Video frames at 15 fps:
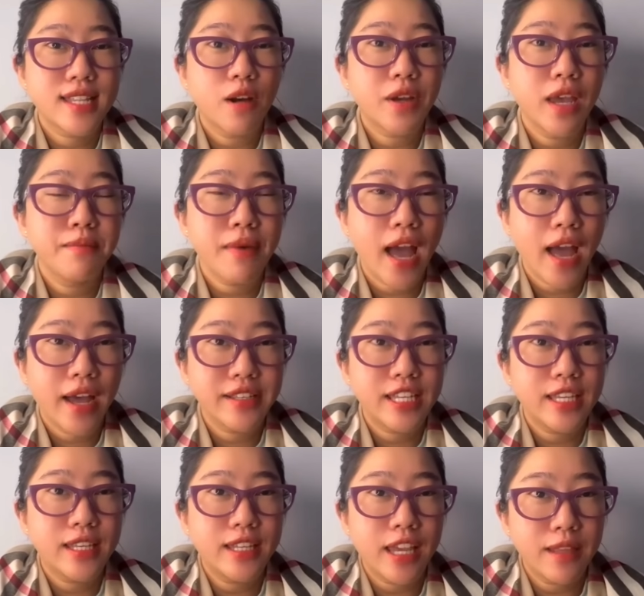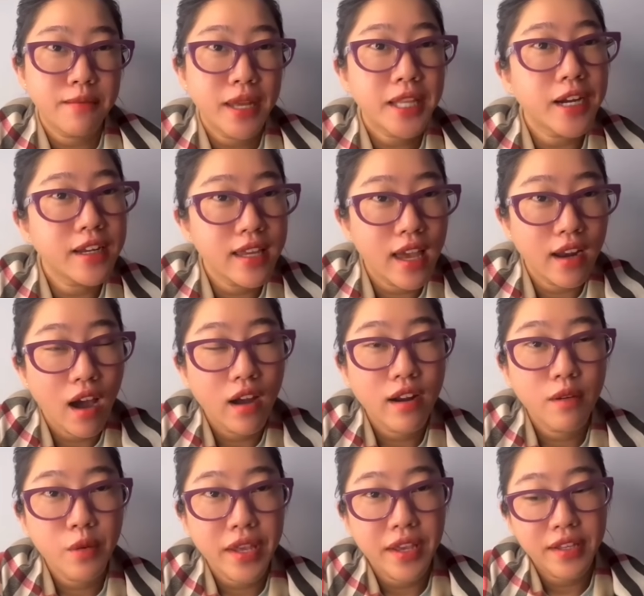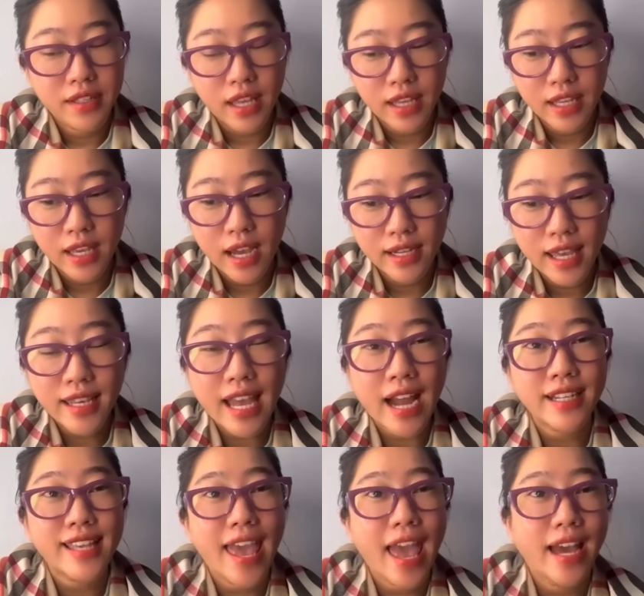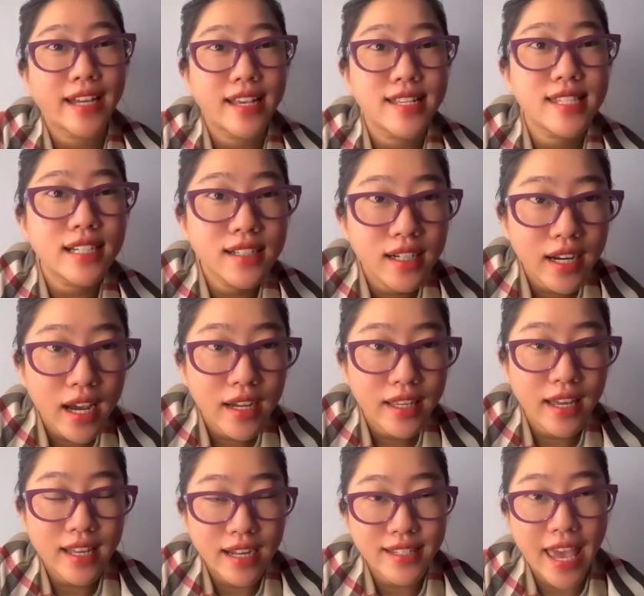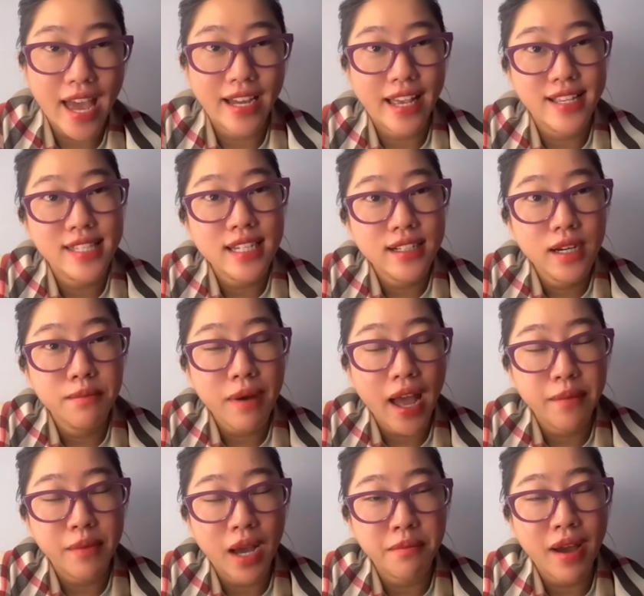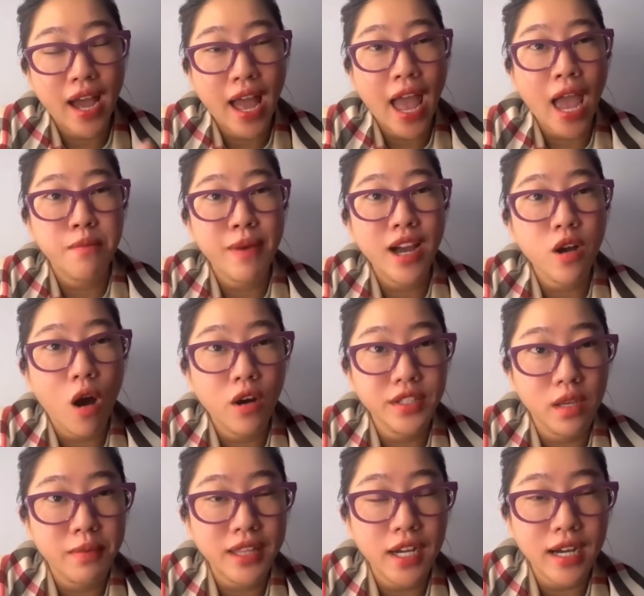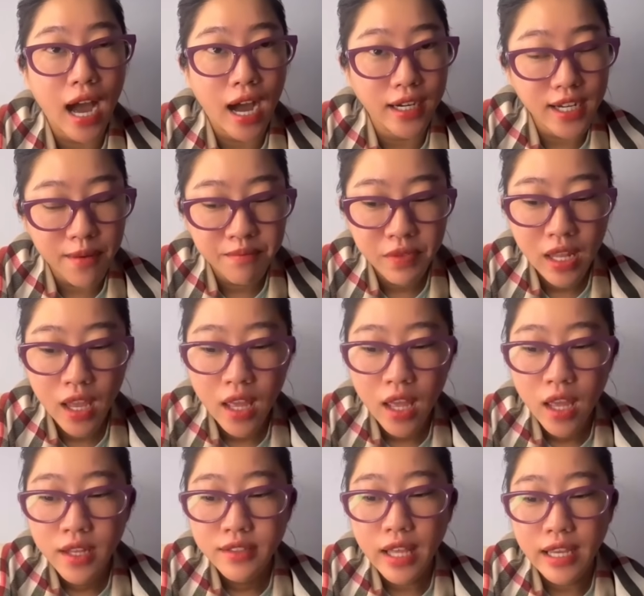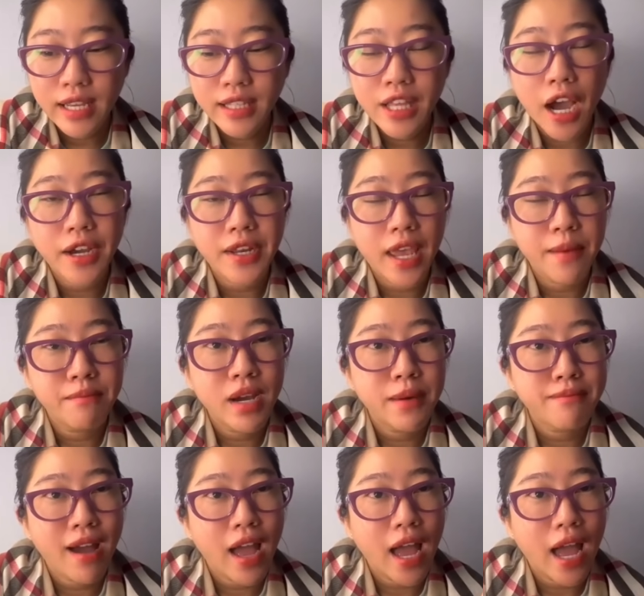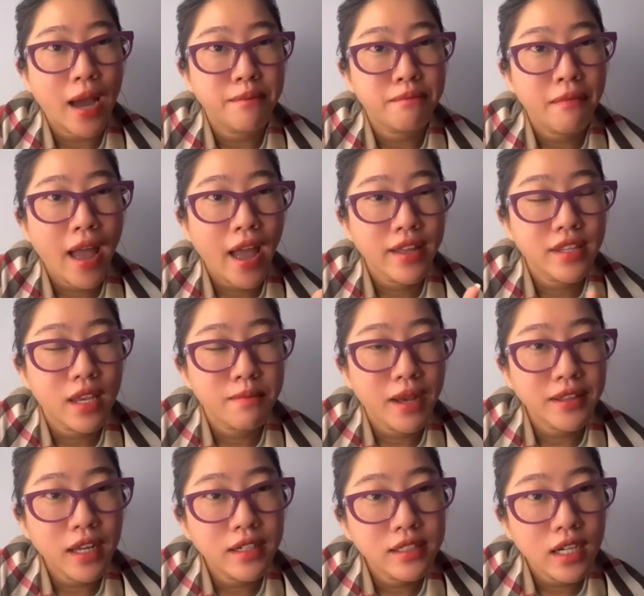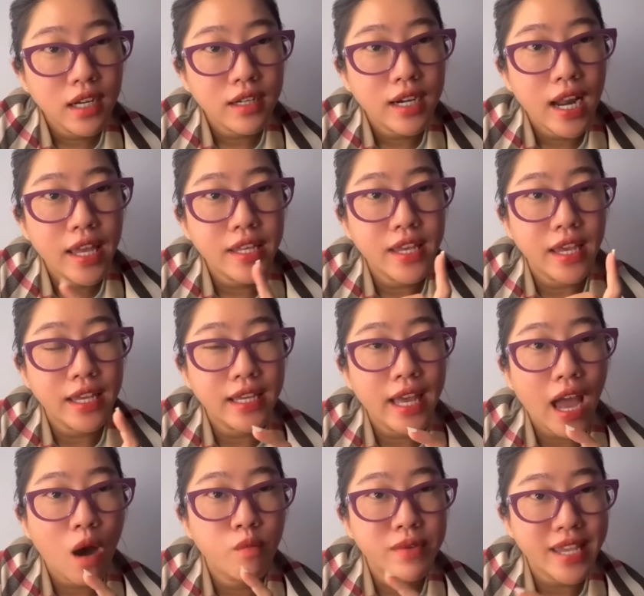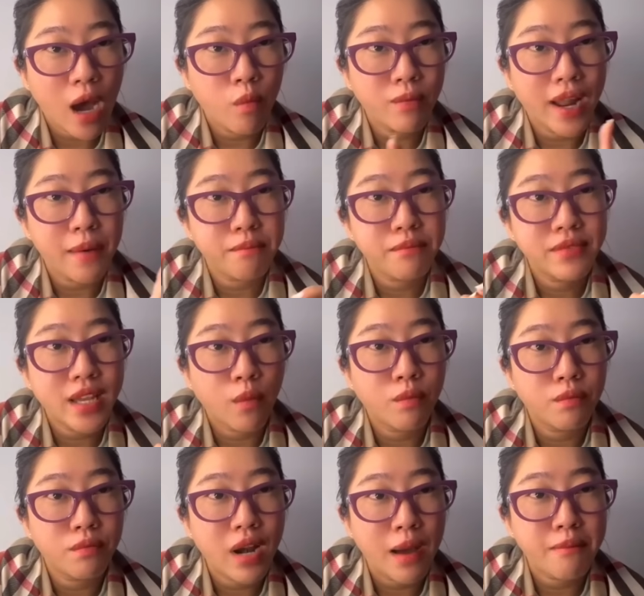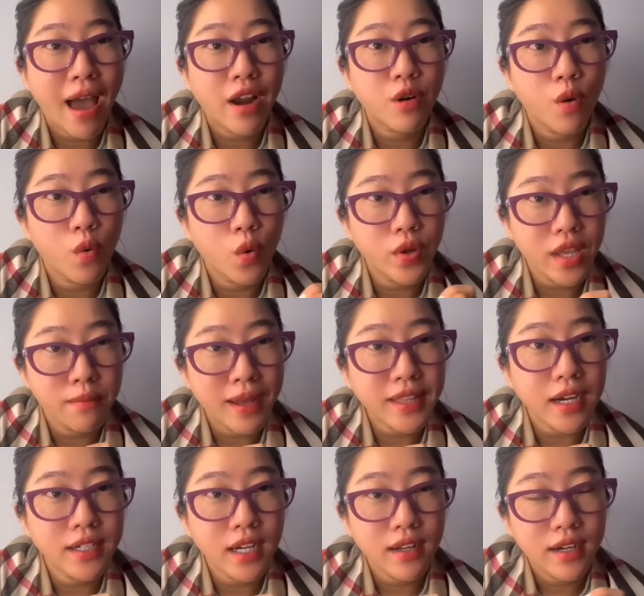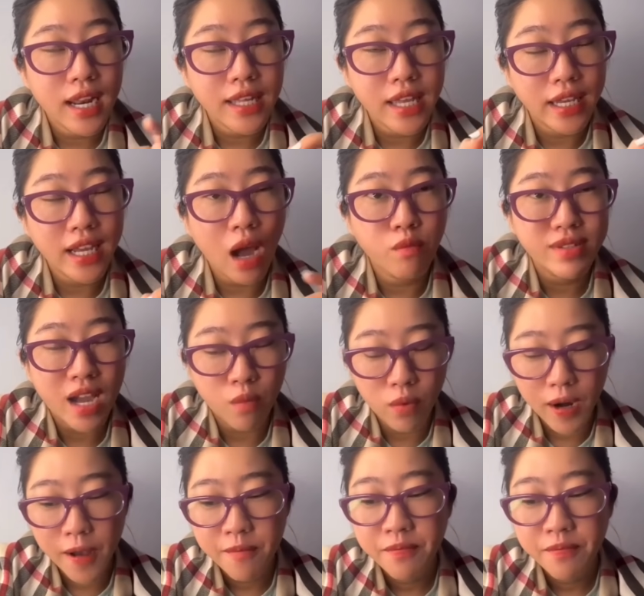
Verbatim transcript: sau khi mà chị, chị bé tư về đó đó quý vị thì ờ, cái căn nhà ngày xưa đó cái căn nhà ngày xưa mà mà mà hai má con chị bé tư ở đó, thì cái thời điểm mà má chị bé tư ly dị cái ông chồng là chồng là ba ruột của chị bé tư ly dị cái ông chồng đó